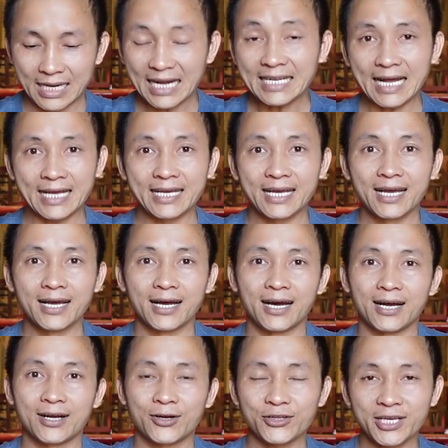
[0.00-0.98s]
Cách này
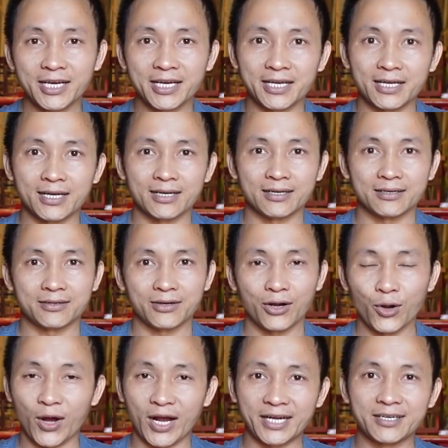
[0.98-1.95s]
có thể
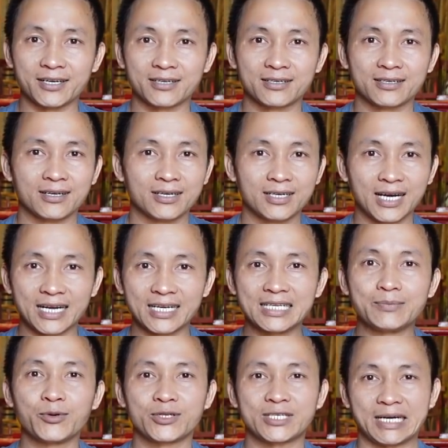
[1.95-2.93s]
loại được gần
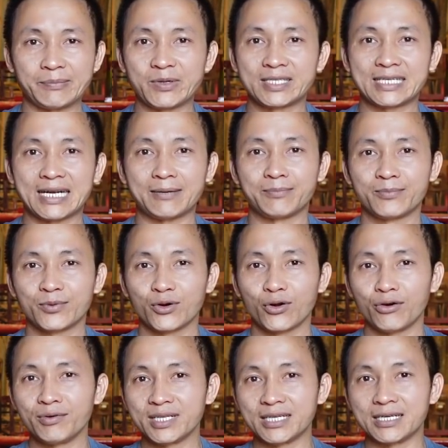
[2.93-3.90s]
như 100%
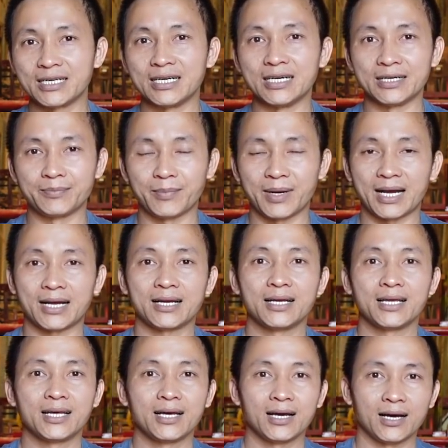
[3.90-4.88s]
đối với những người mà
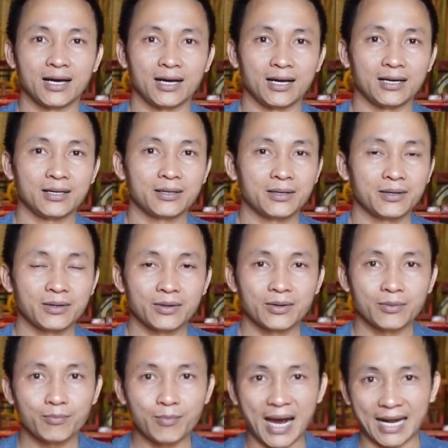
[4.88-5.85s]

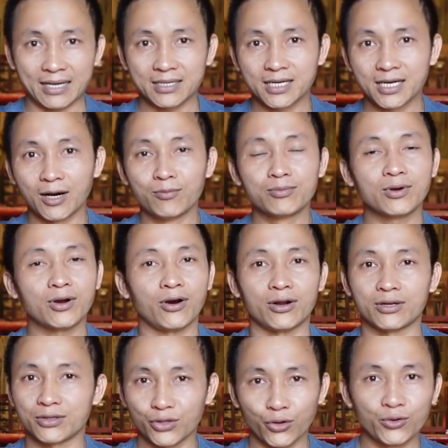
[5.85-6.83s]
bạn không
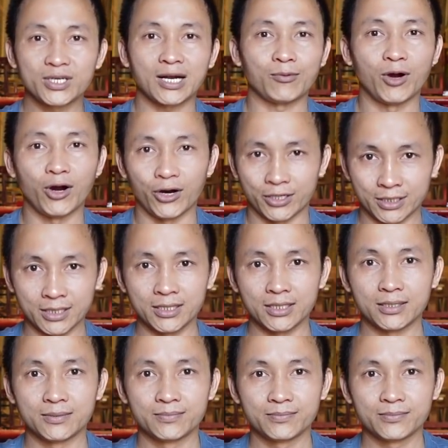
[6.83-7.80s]
còn tôn trọng họ nữa
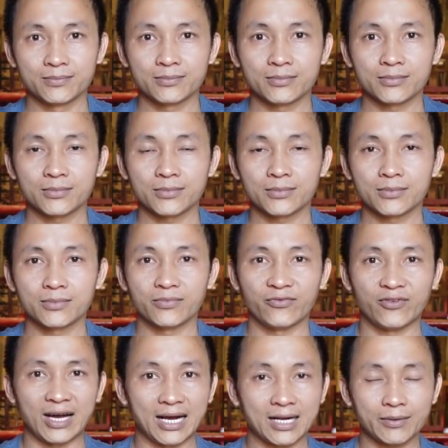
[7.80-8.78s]

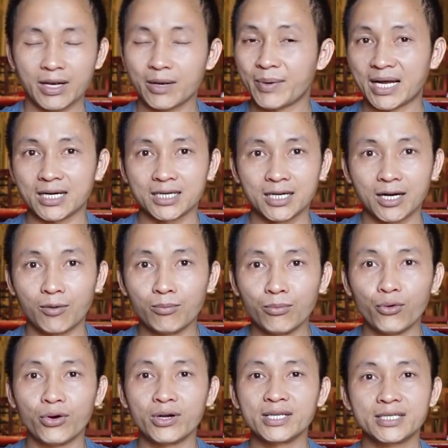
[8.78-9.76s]
và các bạn
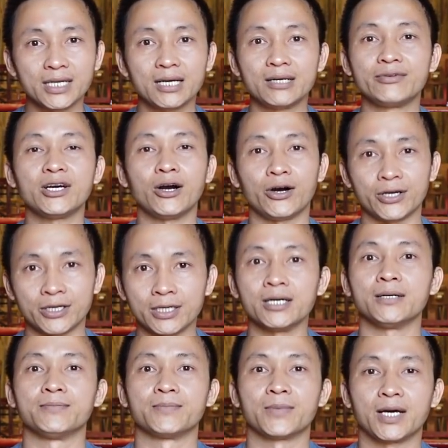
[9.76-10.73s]
không muốn chơi với họ
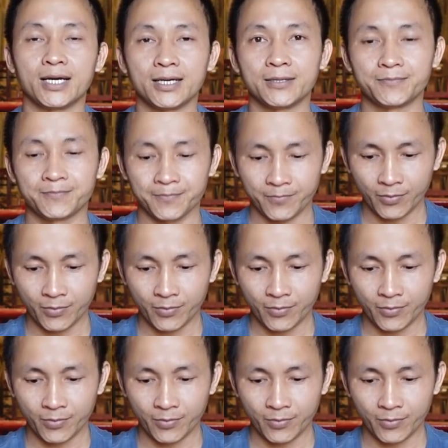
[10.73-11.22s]
nữa ha.